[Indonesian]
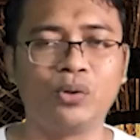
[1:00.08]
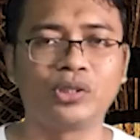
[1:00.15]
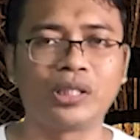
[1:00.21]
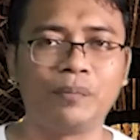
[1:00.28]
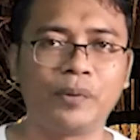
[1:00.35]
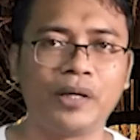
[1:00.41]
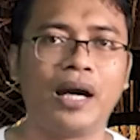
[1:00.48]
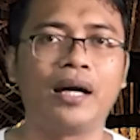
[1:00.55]
baru
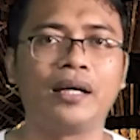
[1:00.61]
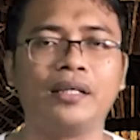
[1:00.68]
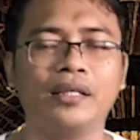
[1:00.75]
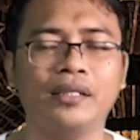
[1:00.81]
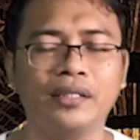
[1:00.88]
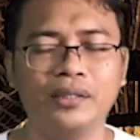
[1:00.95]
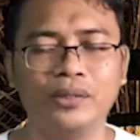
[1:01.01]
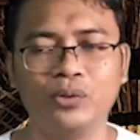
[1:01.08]
sama sampai hari
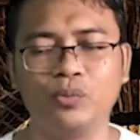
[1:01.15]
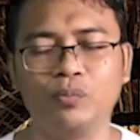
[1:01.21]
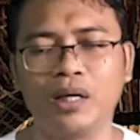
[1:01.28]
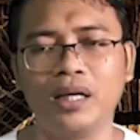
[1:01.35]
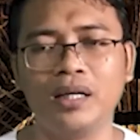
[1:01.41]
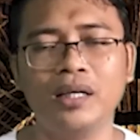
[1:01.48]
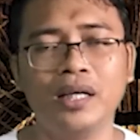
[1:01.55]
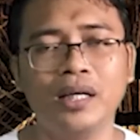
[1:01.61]
ini di
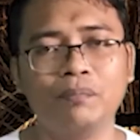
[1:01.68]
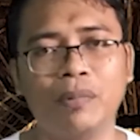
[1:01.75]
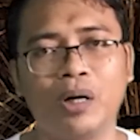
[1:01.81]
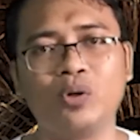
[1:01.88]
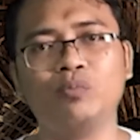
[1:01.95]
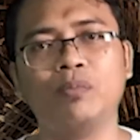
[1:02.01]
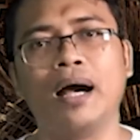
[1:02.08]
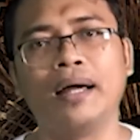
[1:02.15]
rumah
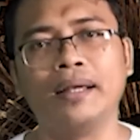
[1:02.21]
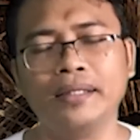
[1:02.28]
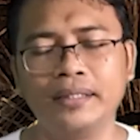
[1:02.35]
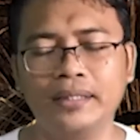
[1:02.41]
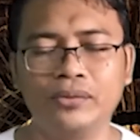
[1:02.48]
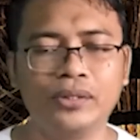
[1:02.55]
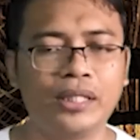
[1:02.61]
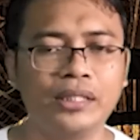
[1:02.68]
baru
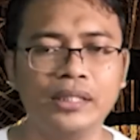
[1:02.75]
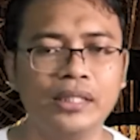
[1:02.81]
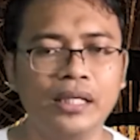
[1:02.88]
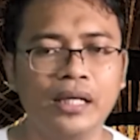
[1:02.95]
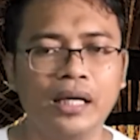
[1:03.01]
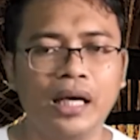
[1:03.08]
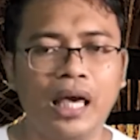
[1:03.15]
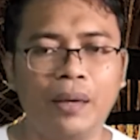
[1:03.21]
balik gitu. Jadi
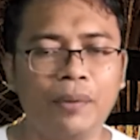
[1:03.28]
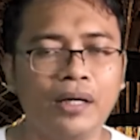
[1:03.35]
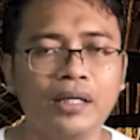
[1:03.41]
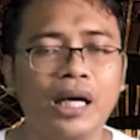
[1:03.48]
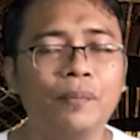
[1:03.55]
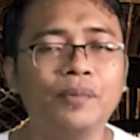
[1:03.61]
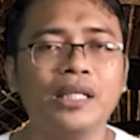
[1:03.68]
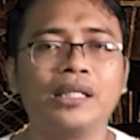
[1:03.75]

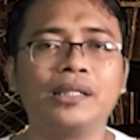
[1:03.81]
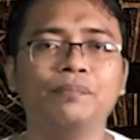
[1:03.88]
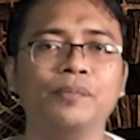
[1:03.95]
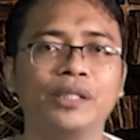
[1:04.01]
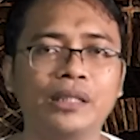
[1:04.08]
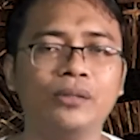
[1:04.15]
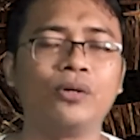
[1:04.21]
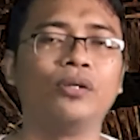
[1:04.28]
emang nggak bisa
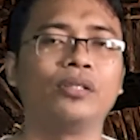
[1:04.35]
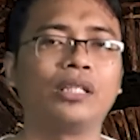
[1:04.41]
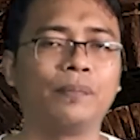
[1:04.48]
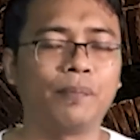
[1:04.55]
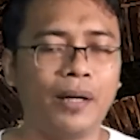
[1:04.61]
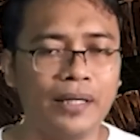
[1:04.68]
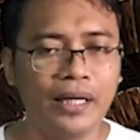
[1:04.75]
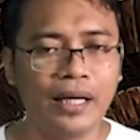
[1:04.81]
bikin
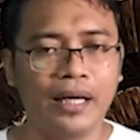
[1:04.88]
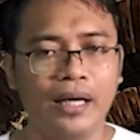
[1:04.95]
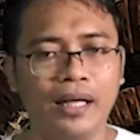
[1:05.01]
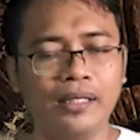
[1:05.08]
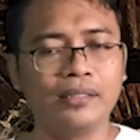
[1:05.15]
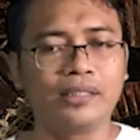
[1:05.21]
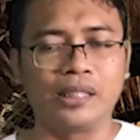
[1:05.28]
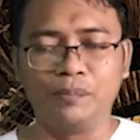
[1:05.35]
konten.
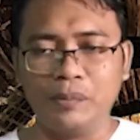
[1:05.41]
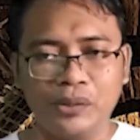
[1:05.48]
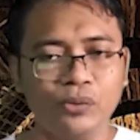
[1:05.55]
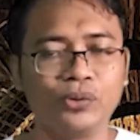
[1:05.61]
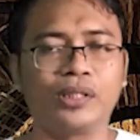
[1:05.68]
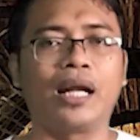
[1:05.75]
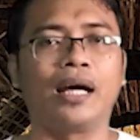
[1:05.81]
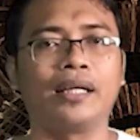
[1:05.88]
Padahal
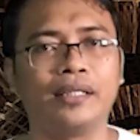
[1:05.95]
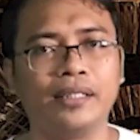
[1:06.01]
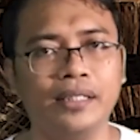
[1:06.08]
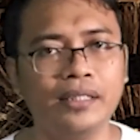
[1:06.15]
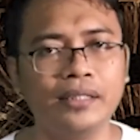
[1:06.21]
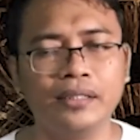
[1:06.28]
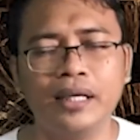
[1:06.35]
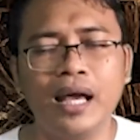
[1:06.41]
seminggu terakhir
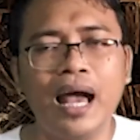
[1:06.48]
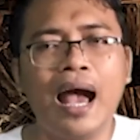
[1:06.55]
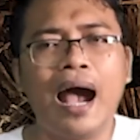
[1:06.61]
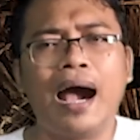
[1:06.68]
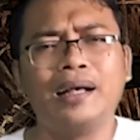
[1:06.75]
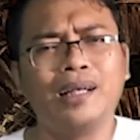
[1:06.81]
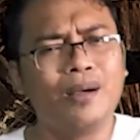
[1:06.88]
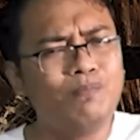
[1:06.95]
ini
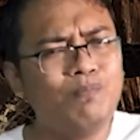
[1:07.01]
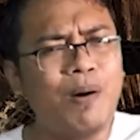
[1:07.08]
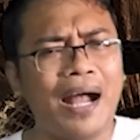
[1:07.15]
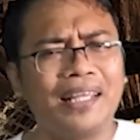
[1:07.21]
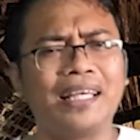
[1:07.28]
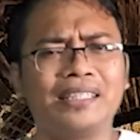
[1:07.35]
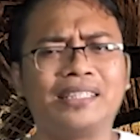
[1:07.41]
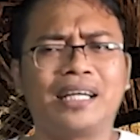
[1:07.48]
ada
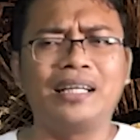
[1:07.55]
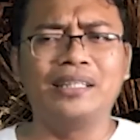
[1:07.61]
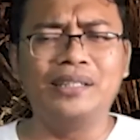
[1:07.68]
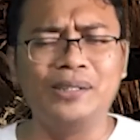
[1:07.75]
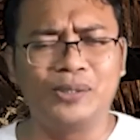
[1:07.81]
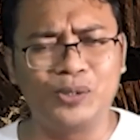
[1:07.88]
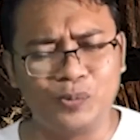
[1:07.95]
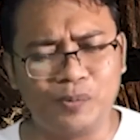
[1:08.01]
banyak sekali
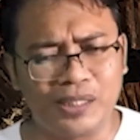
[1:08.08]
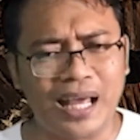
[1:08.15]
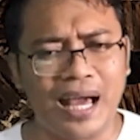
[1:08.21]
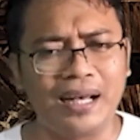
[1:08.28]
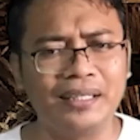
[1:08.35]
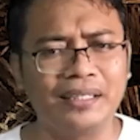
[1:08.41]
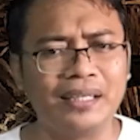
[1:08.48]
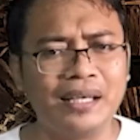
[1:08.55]
isu
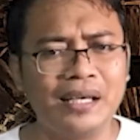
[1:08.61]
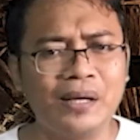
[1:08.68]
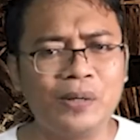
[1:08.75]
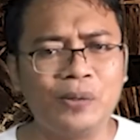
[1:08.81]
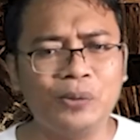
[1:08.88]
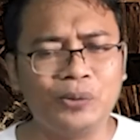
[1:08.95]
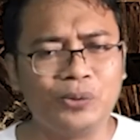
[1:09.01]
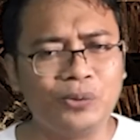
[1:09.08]
menarik
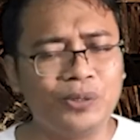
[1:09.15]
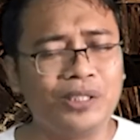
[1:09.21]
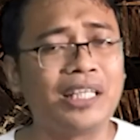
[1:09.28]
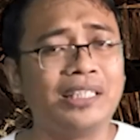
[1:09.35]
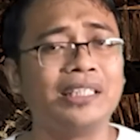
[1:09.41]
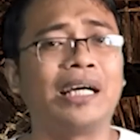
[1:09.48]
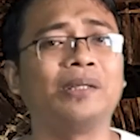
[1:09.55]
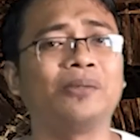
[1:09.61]
untuk
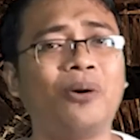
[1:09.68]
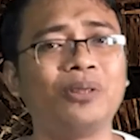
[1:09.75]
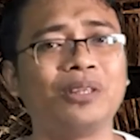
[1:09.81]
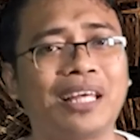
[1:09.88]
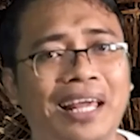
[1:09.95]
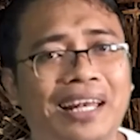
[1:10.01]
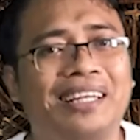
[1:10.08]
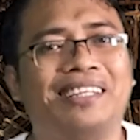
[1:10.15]
dijadikan konten.